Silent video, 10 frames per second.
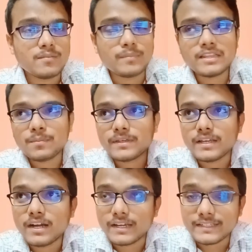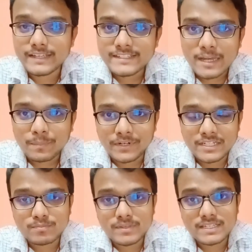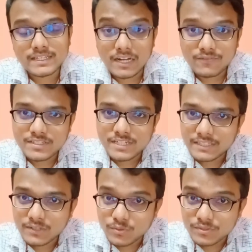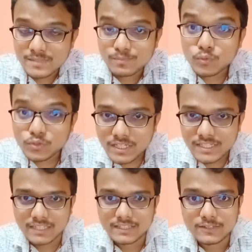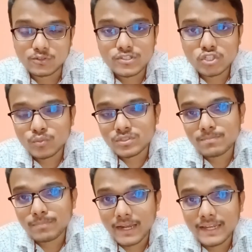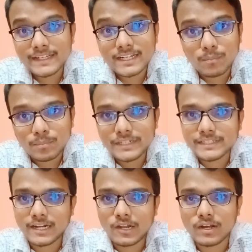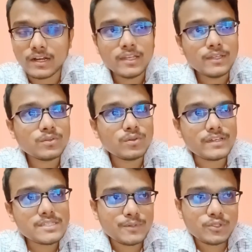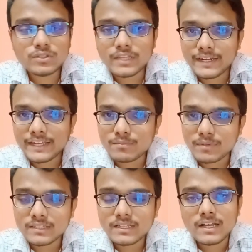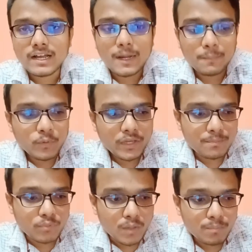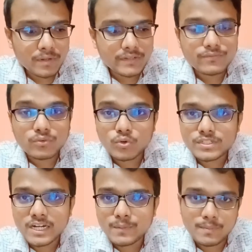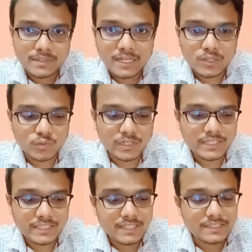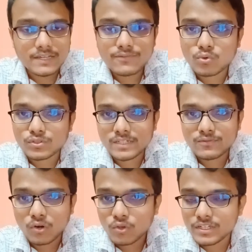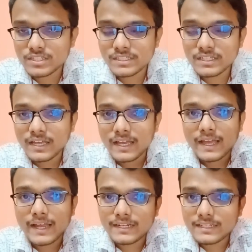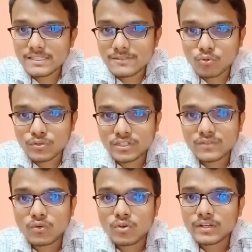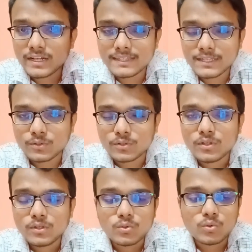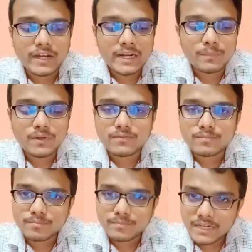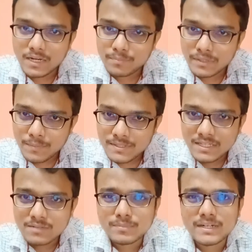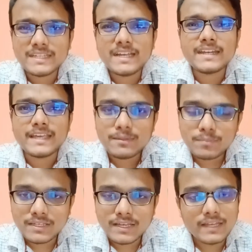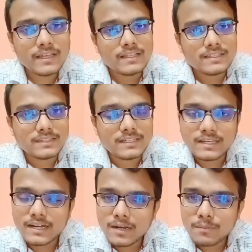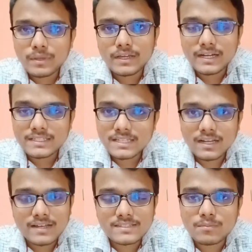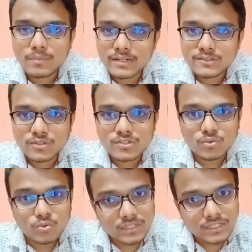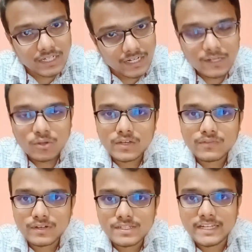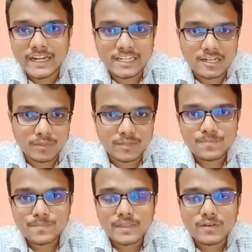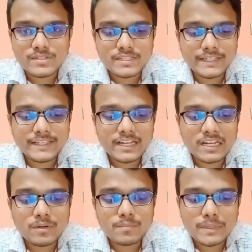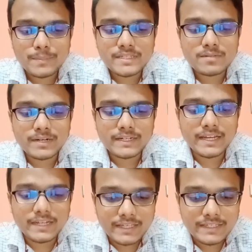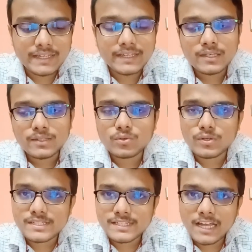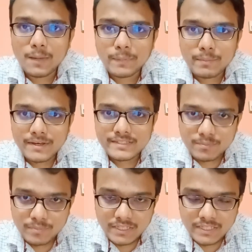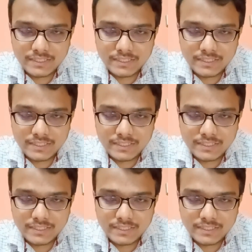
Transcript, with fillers: मतलब कि हाँ ये चैप्टर्स में से काफ़ी ज़्यादा क्वेश्चंस पूछे जाते हैं तो इसको मुझे पहले कंप्लीट करना होगा तो इस वीडियो देखने के बाद आपको एक प्रॉपर फ्लो चार्ट मैं बता दूंगा कि देखिए ये फ्लो चार्ट फॉलो कीजिए एंड इस फ्लो चार्ट को फॉलो करते हो तो अगर आपको का प्रिपरेशन बढ़िया नहीं भी है देन आप एक अच्छा खासा मार्क्स तो स्कोर कर ही लोगे फर्स्ट अटेम्प्ट में वैसे देखिए अगर आपका प्रिपरेशन बढ़िया नहीं है तो स्टिल आपके पास अभी